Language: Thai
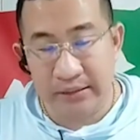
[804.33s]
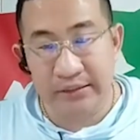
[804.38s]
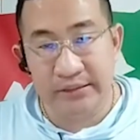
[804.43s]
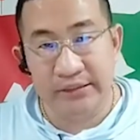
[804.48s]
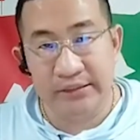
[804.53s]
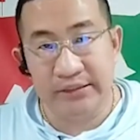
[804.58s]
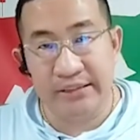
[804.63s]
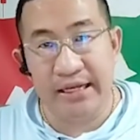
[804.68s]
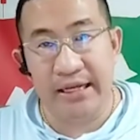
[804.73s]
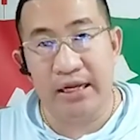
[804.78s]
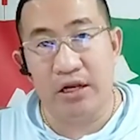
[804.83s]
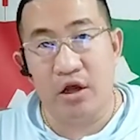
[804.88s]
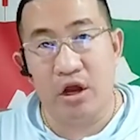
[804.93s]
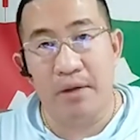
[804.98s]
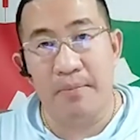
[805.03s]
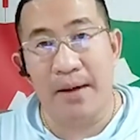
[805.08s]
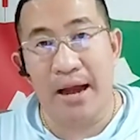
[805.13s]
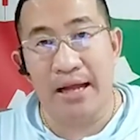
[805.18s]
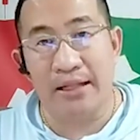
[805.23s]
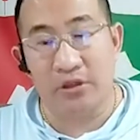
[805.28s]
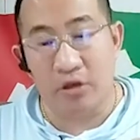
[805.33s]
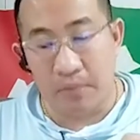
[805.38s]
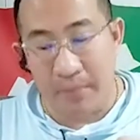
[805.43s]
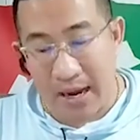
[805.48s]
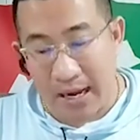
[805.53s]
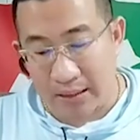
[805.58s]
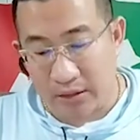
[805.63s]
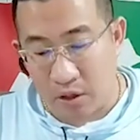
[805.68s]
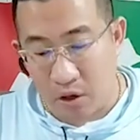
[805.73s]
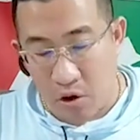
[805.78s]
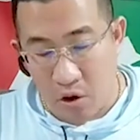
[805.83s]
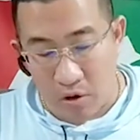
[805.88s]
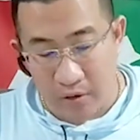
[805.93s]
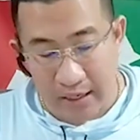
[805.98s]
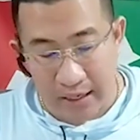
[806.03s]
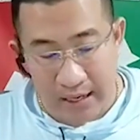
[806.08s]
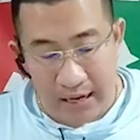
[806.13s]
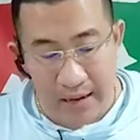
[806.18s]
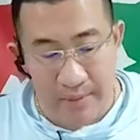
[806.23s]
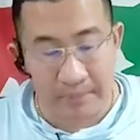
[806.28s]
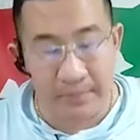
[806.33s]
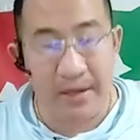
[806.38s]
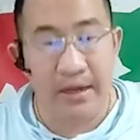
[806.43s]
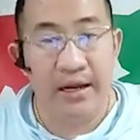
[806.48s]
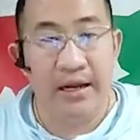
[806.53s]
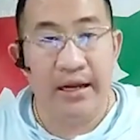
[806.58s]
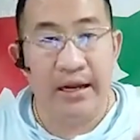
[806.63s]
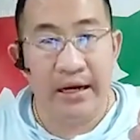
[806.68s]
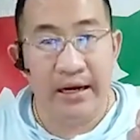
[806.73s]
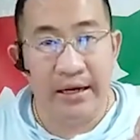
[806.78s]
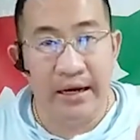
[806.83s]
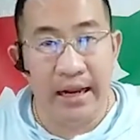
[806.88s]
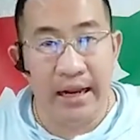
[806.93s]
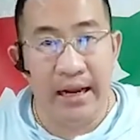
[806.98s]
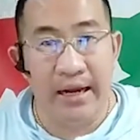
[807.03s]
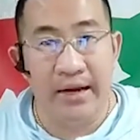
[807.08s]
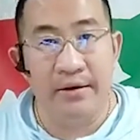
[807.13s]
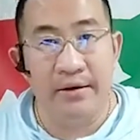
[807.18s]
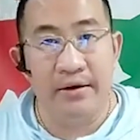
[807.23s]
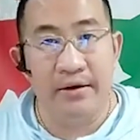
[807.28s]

3,400 บาทต่อบาททองนะครับ เน้น